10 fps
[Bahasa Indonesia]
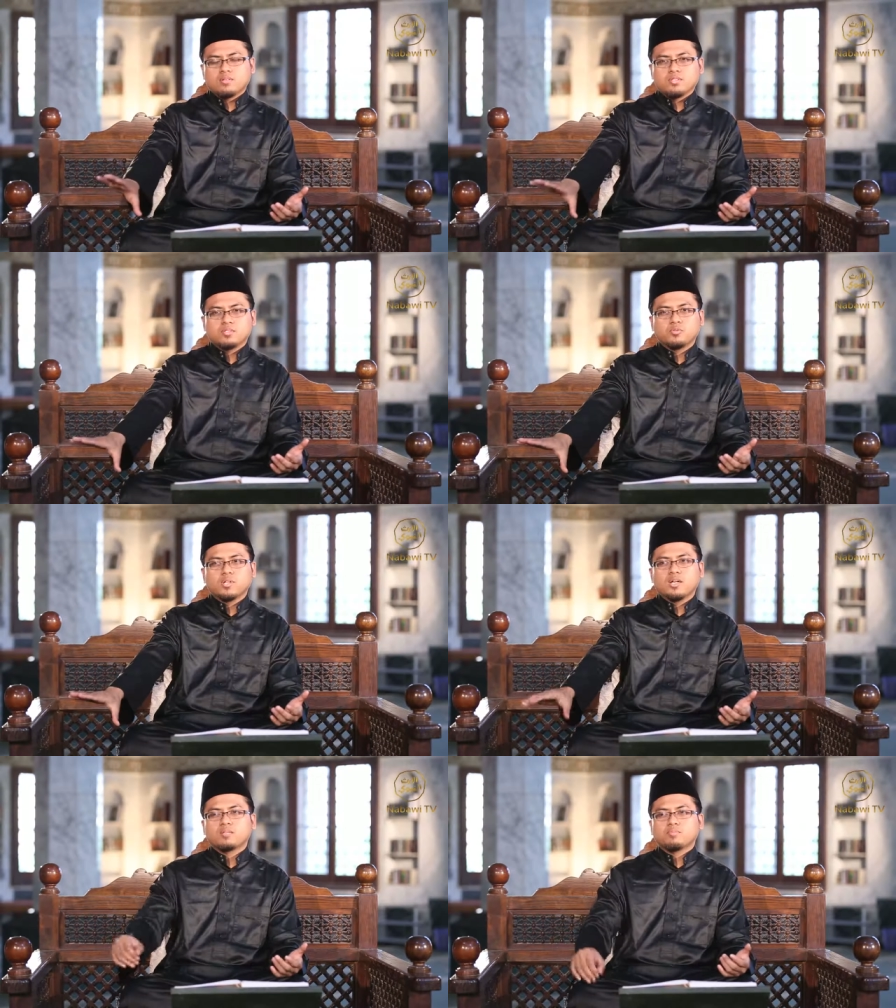Si
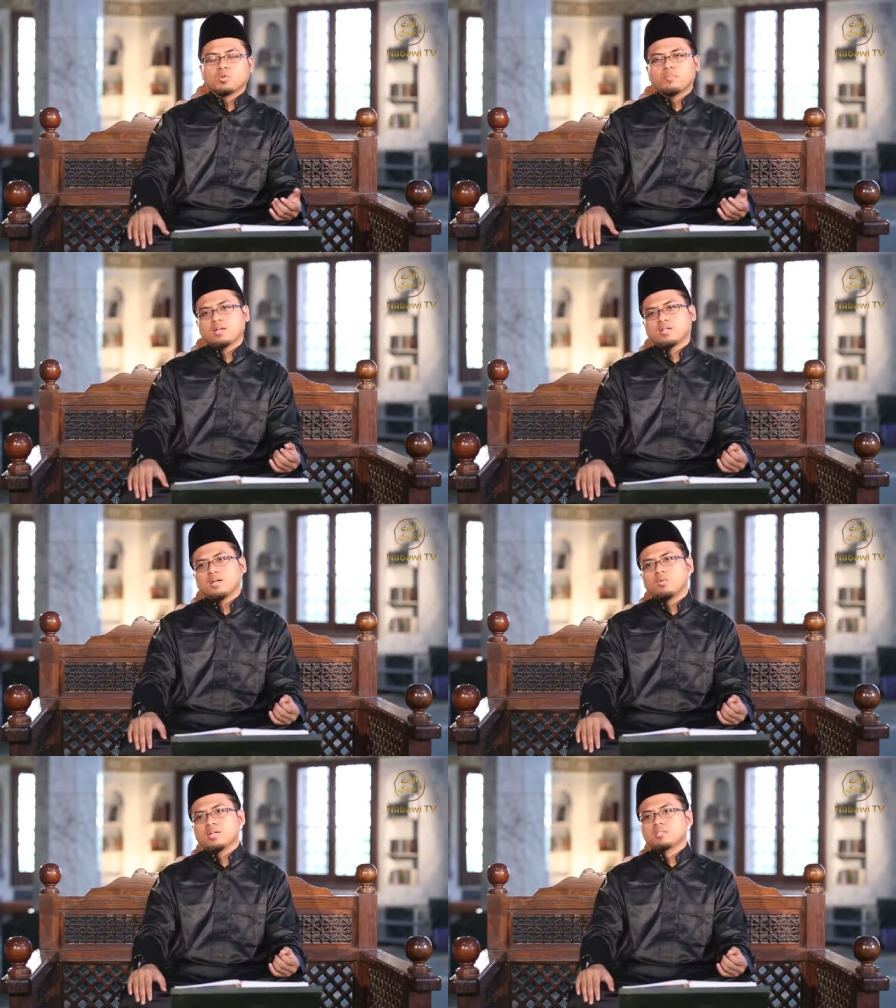fulan merupakan
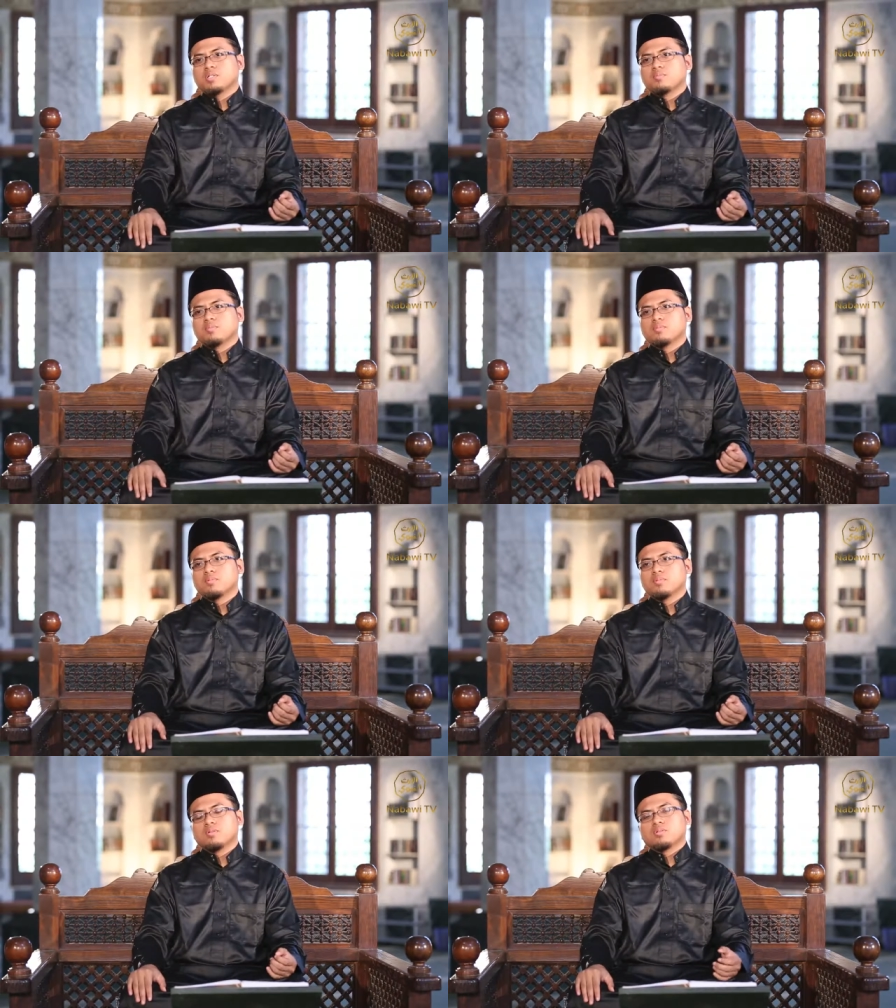ahlul asbab
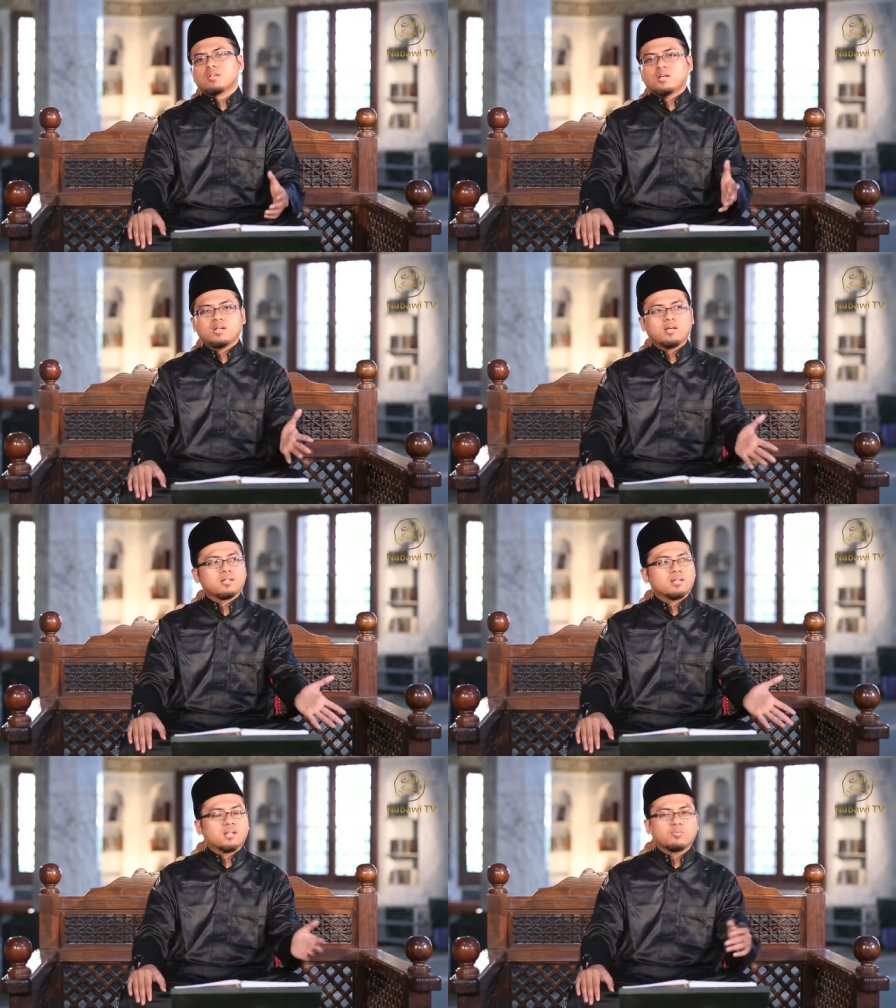dan
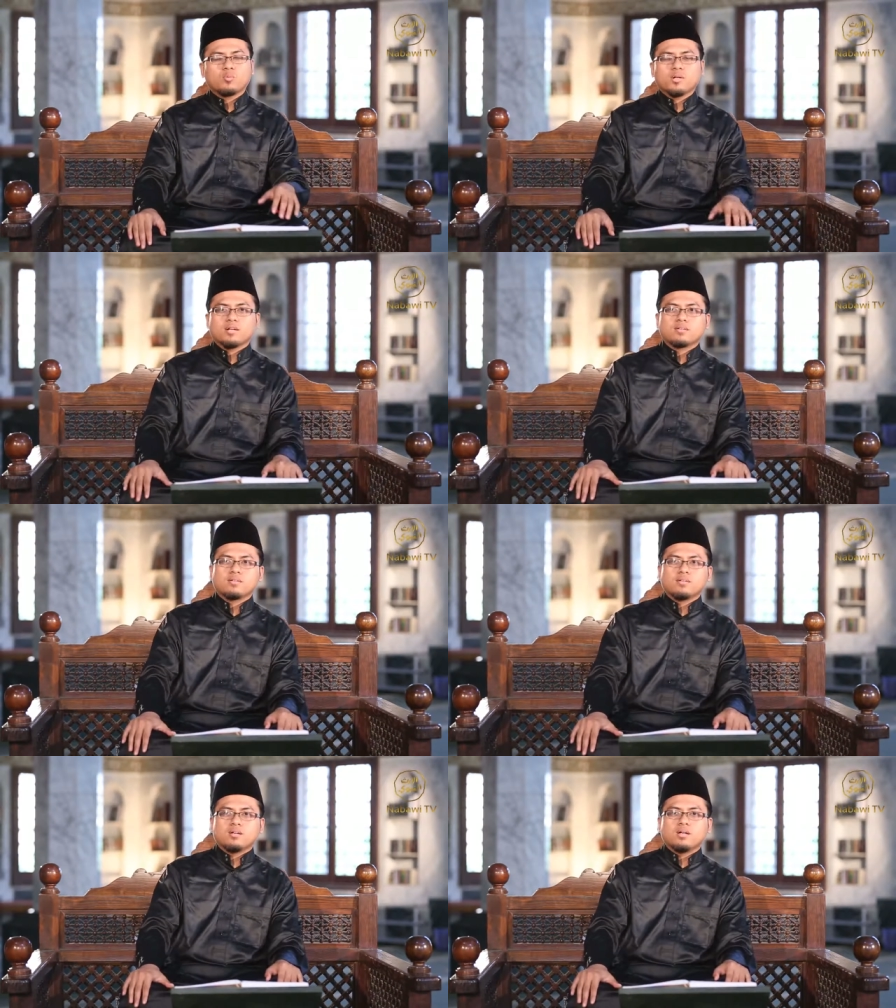Ailan adalah merupakan
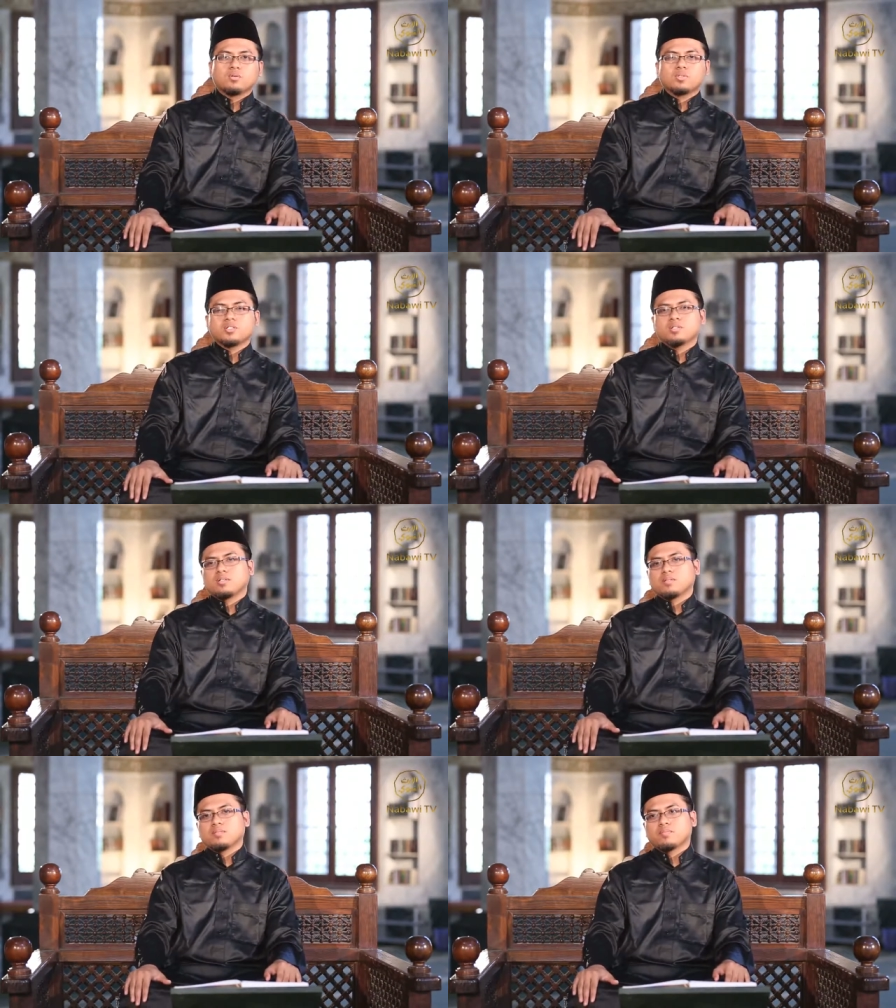ahlul
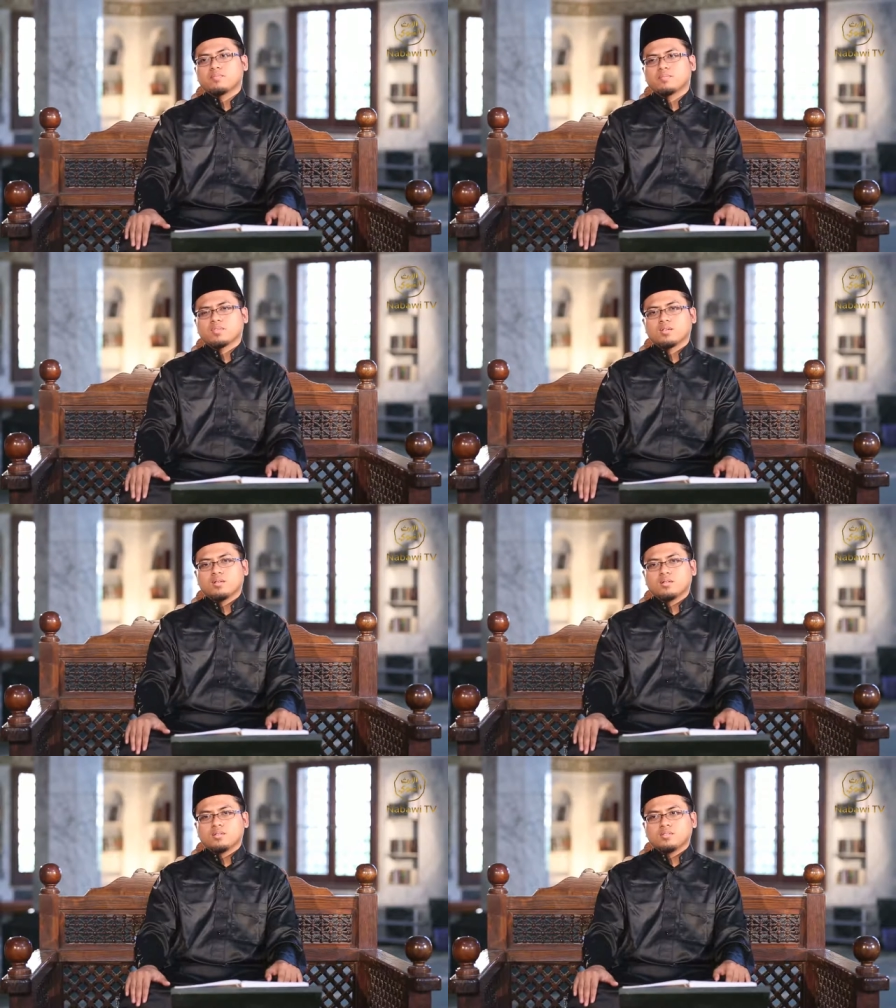tajrid.
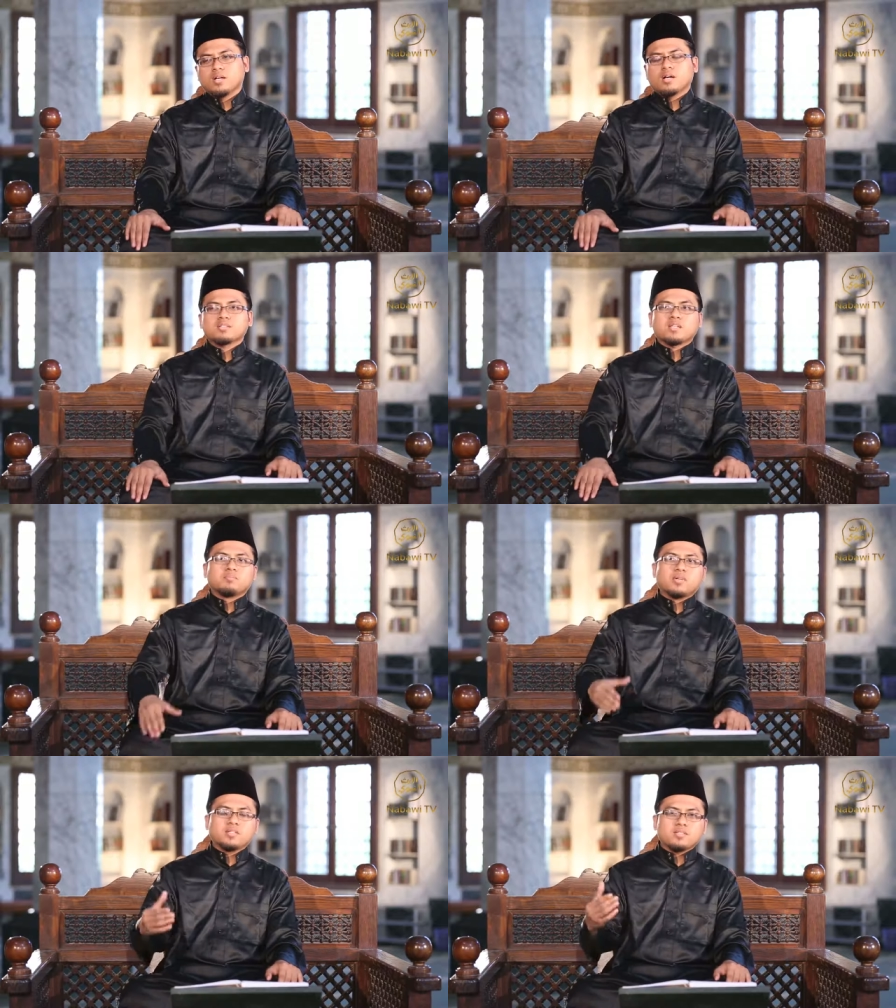Jangan
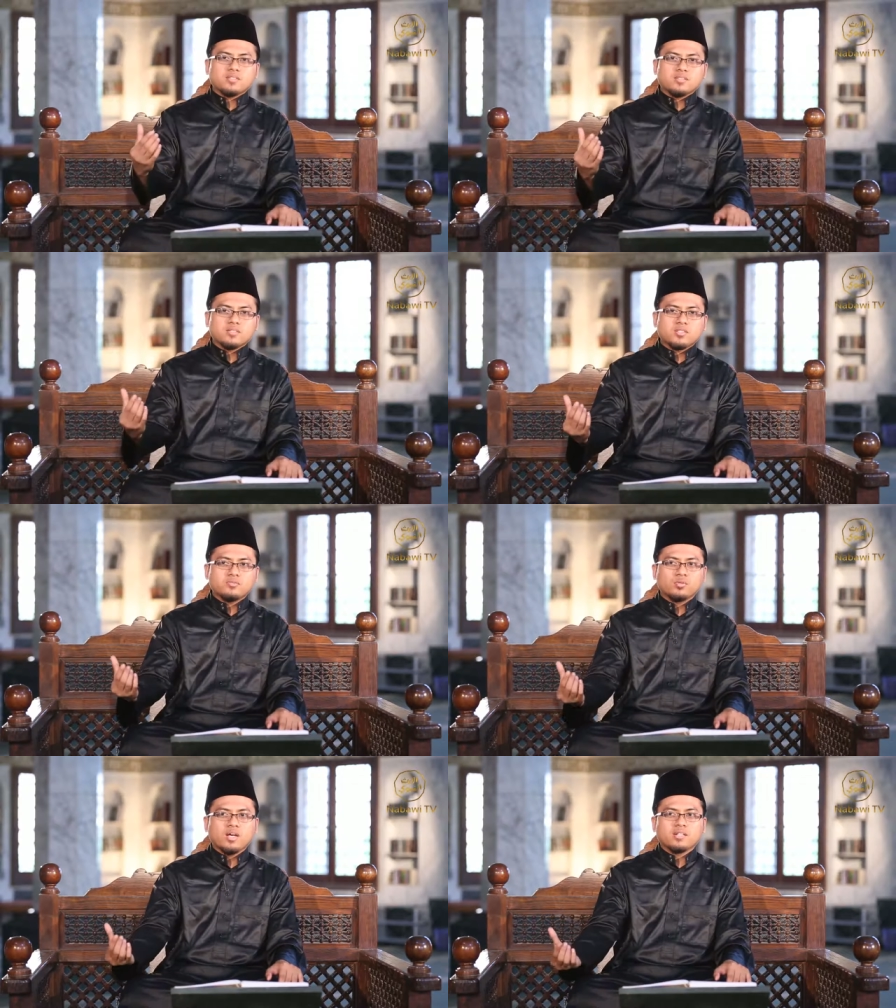sampai
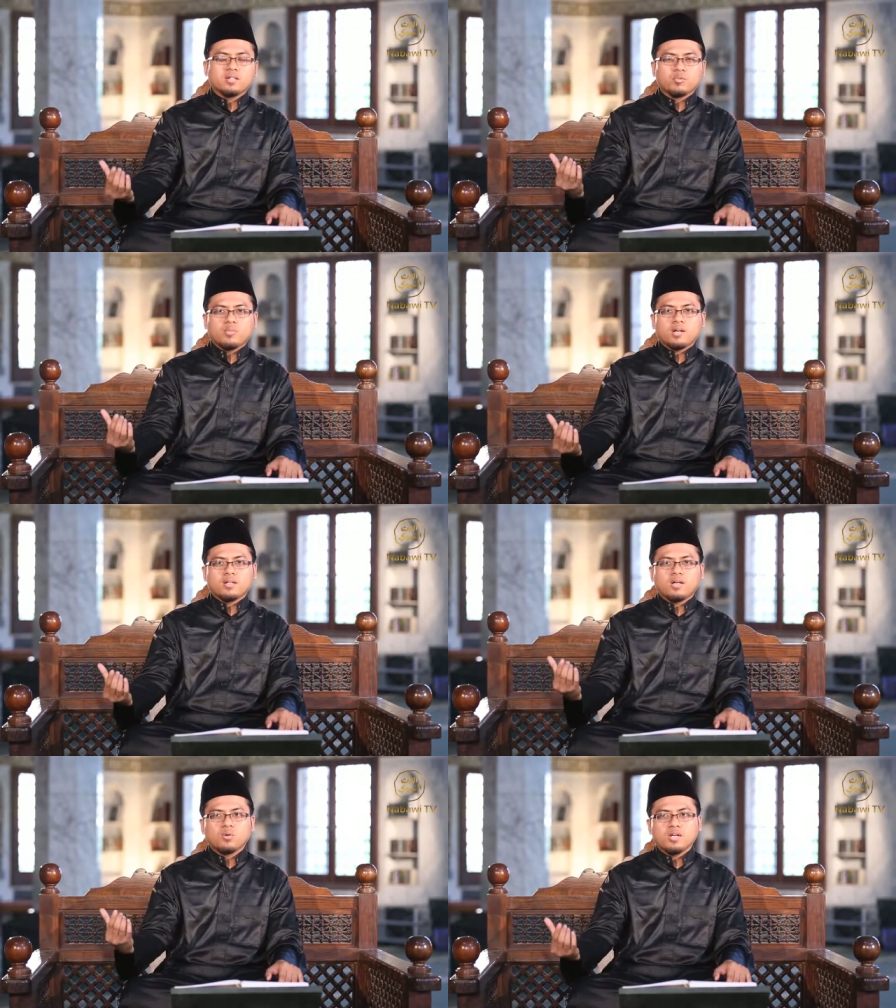si fulan yang
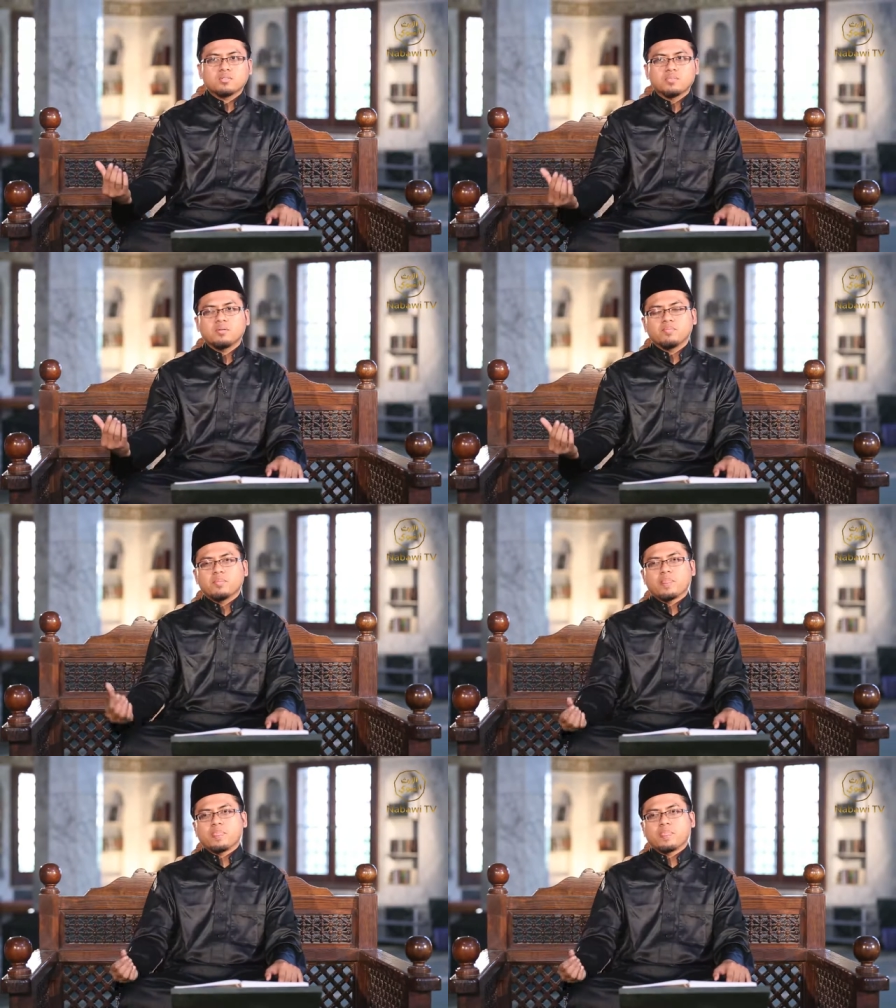merupakan ahlul asbab